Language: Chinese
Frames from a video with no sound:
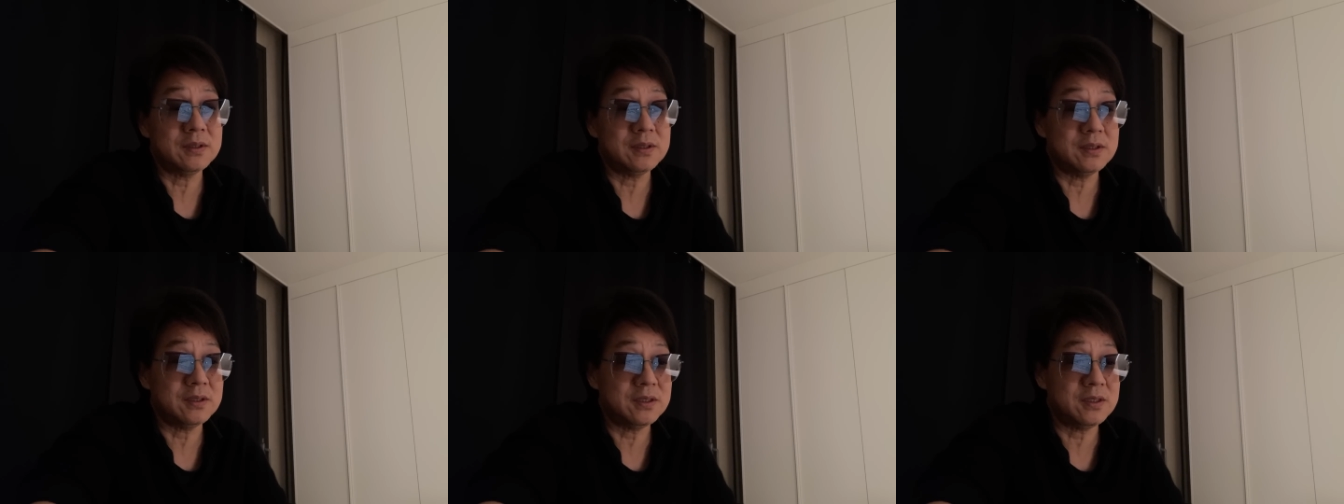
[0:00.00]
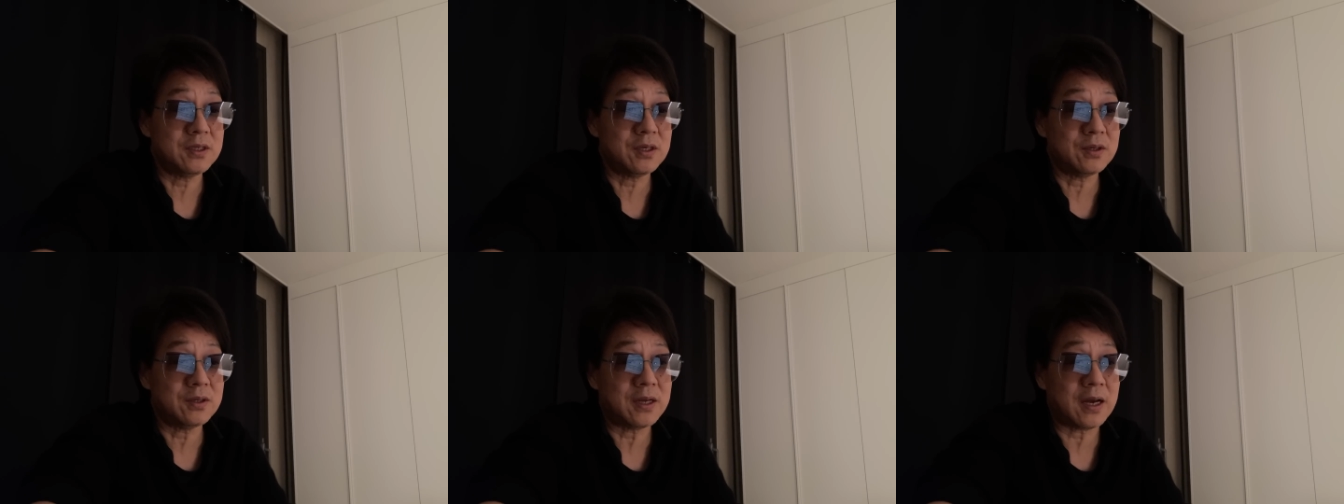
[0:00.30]
你一
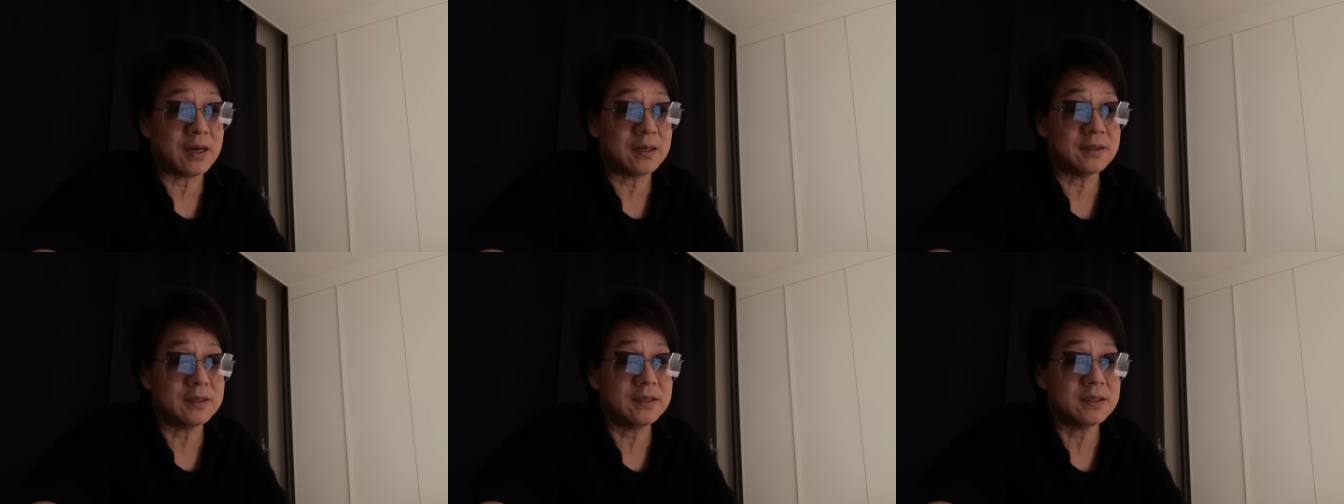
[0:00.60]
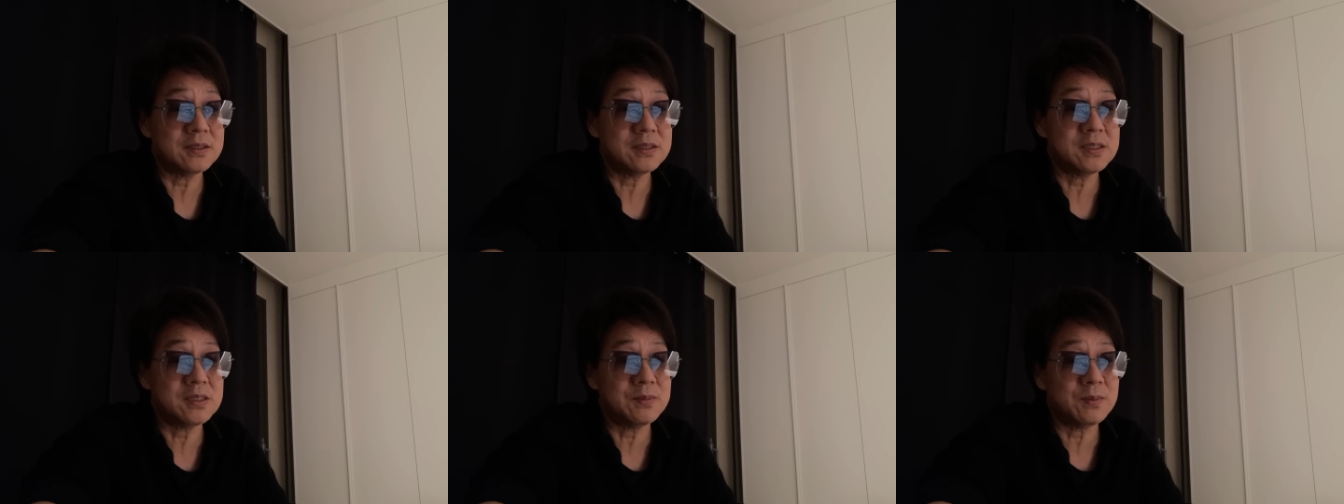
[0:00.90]
定要养成一
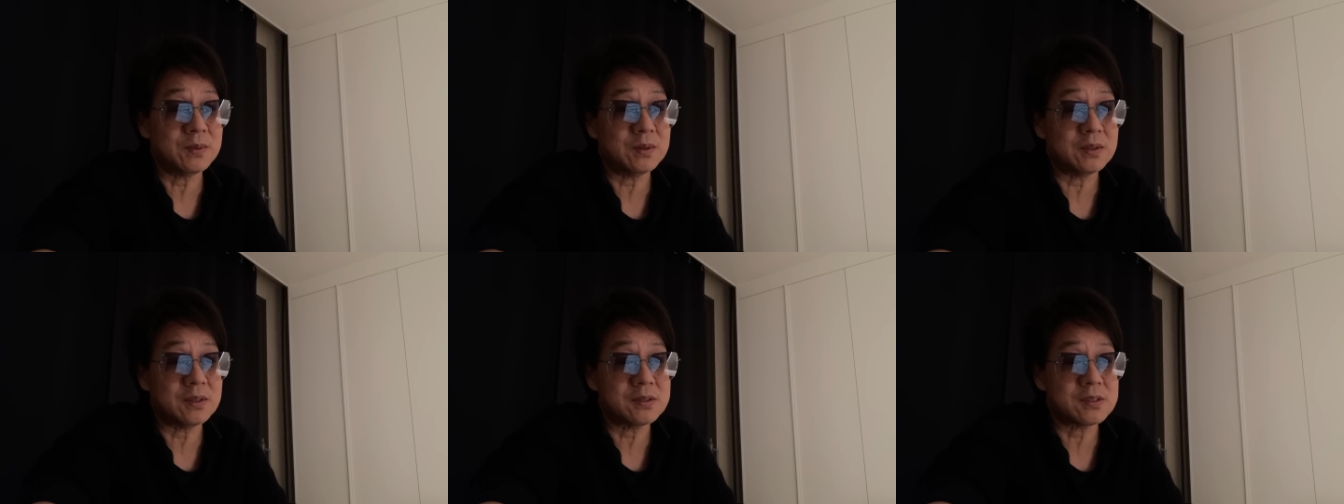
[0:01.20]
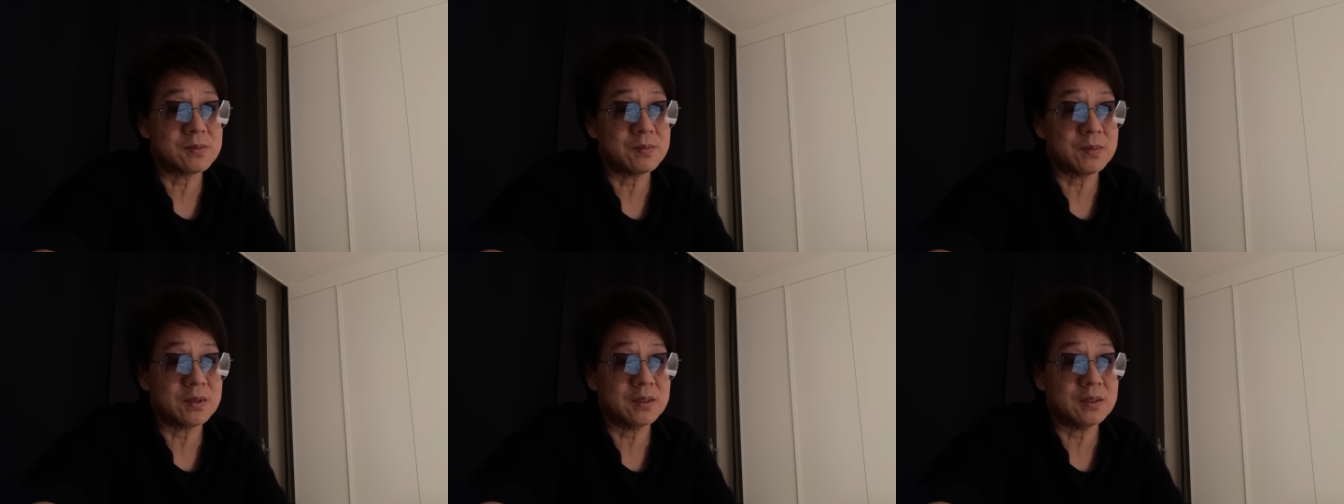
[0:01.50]
个基本的
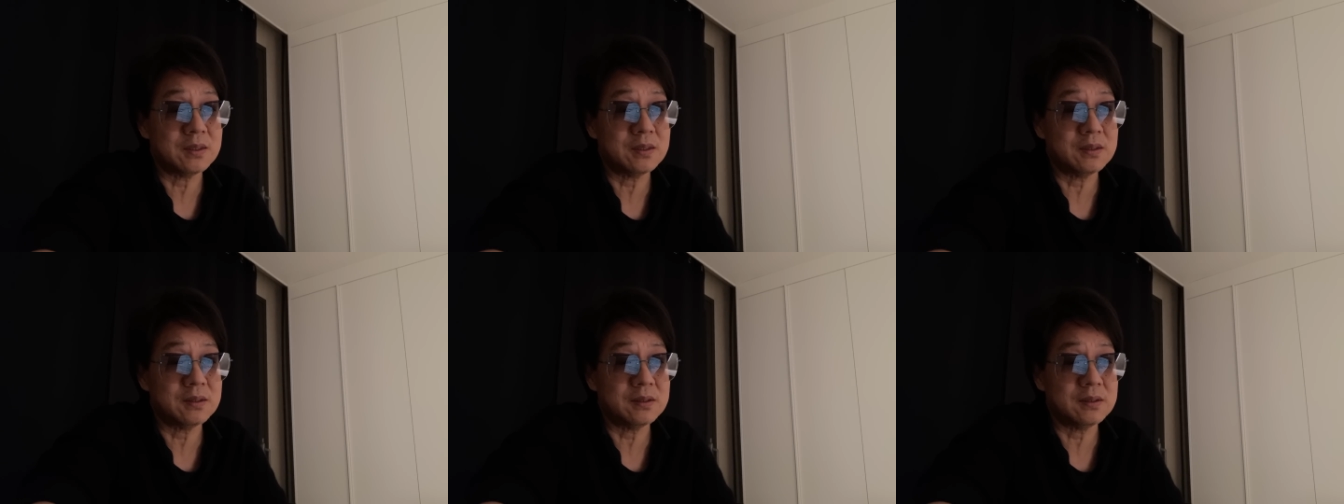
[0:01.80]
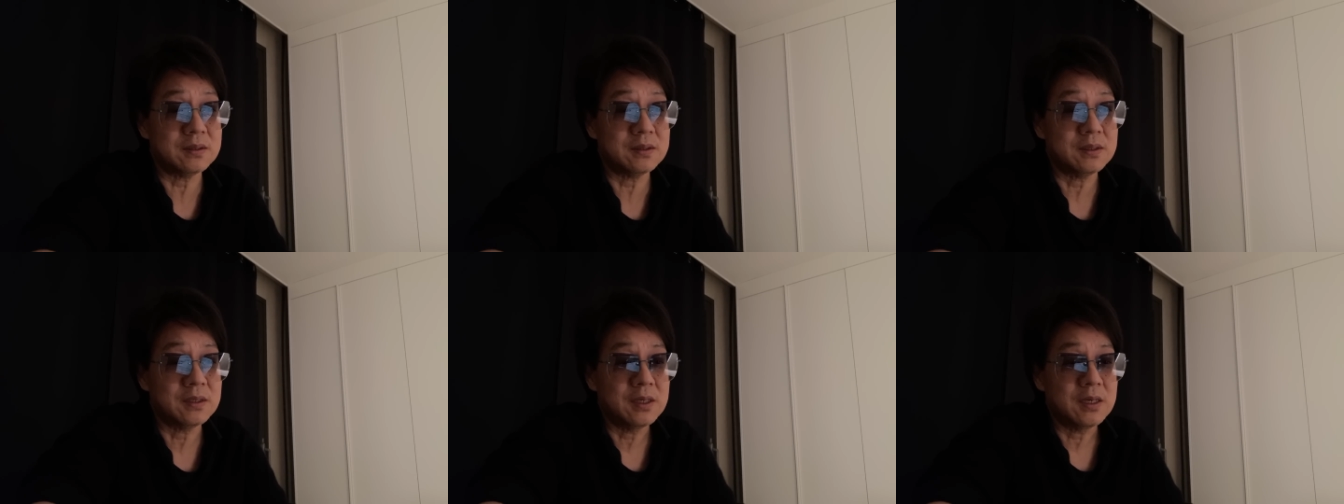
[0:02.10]
这么一
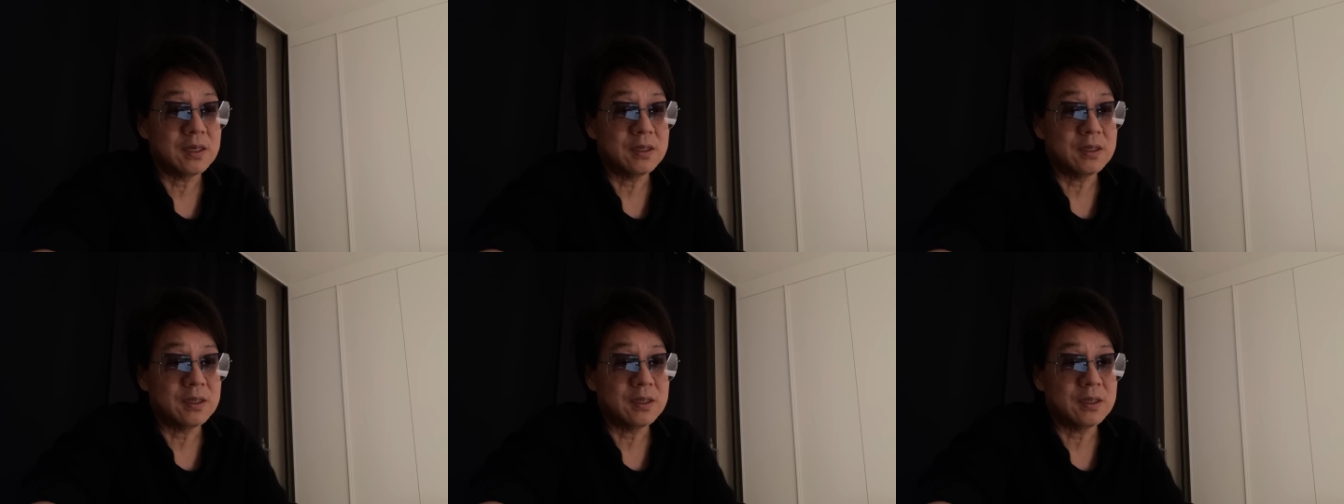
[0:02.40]
个